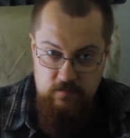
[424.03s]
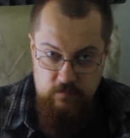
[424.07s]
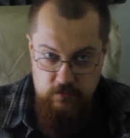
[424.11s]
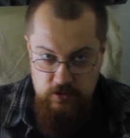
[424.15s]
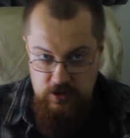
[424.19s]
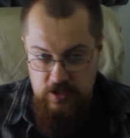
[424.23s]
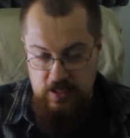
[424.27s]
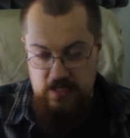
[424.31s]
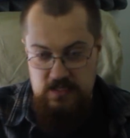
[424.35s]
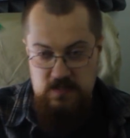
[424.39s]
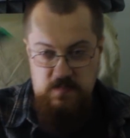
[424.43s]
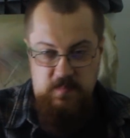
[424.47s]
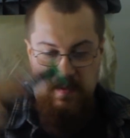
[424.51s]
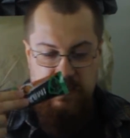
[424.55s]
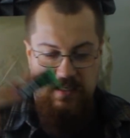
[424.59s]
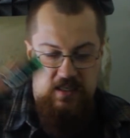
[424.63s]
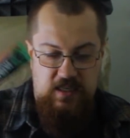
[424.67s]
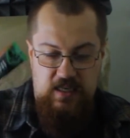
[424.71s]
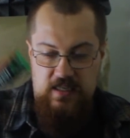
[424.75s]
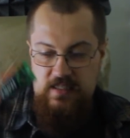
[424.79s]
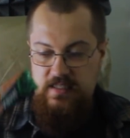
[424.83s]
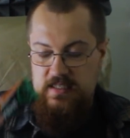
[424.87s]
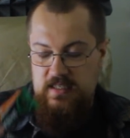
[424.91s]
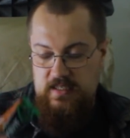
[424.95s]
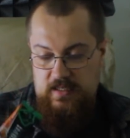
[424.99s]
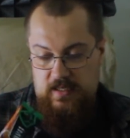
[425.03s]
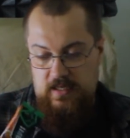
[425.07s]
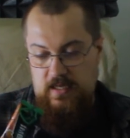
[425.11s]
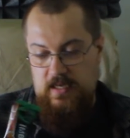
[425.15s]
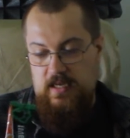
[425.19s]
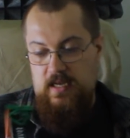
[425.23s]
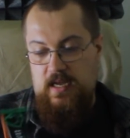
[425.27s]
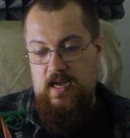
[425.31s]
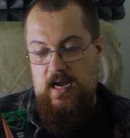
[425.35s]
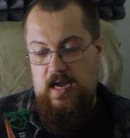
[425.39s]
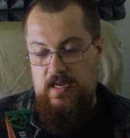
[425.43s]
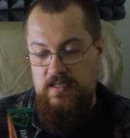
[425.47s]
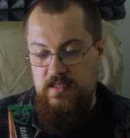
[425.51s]
вот эти пакетики,
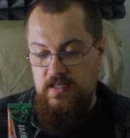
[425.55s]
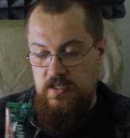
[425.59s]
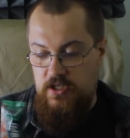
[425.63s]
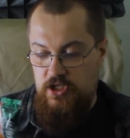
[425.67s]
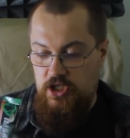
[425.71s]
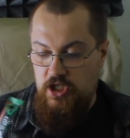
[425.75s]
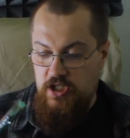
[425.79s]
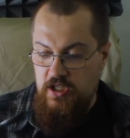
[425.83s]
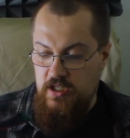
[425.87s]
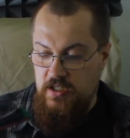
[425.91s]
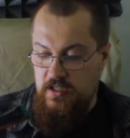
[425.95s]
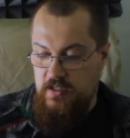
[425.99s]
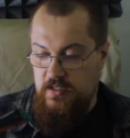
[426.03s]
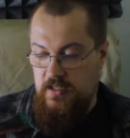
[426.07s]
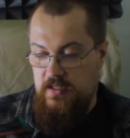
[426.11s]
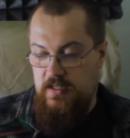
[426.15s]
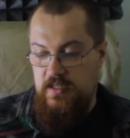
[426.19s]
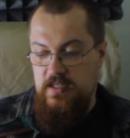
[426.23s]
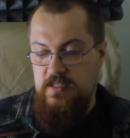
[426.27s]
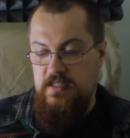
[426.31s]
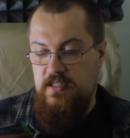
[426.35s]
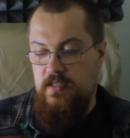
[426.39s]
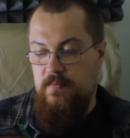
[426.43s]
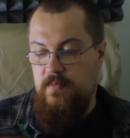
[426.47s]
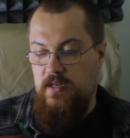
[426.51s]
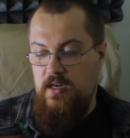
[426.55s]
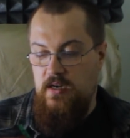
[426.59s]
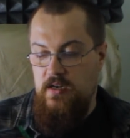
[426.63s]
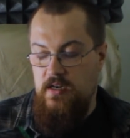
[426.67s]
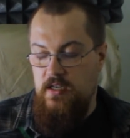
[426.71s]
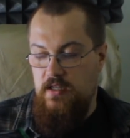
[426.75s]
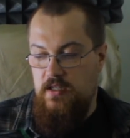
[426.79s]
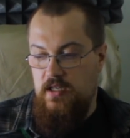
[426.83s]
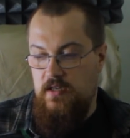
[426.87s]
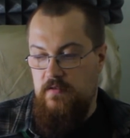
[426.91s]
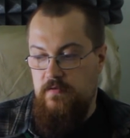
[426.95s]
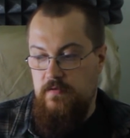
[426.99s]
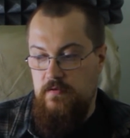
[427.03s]
они рассчитаны на 300
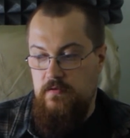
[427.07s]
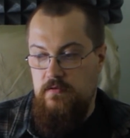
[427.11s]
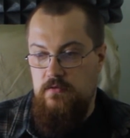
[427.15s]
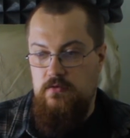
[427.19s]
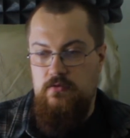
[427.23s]
миллилитров.